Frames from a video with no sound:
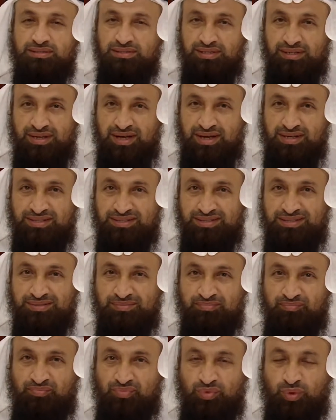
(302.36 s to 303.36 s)
الناس
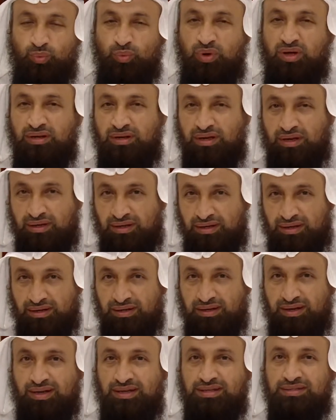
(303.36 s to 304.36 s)
وان خير
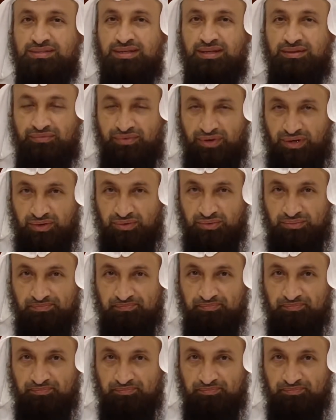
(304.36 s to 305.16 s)
الناس انفعهم